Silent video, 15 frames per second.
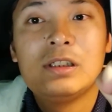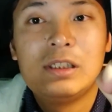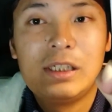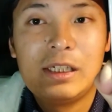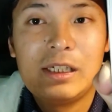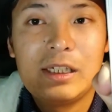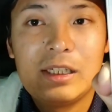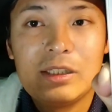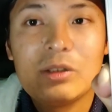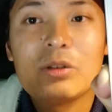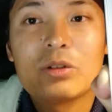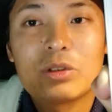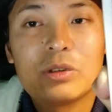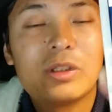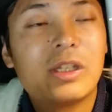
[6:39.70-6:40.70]
えー、いよい
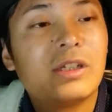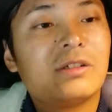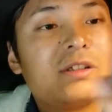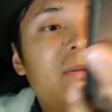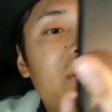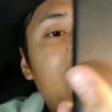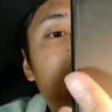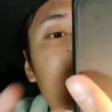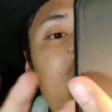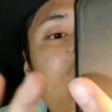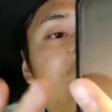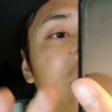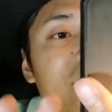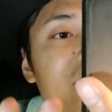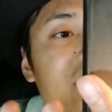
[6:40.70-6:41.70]
よその辺ぐらいまで飛んでくる
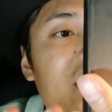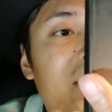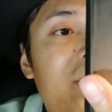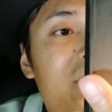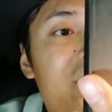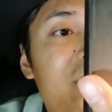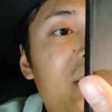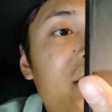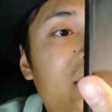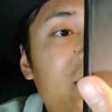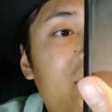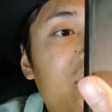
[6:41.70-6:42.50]
可能性があります。で、えっ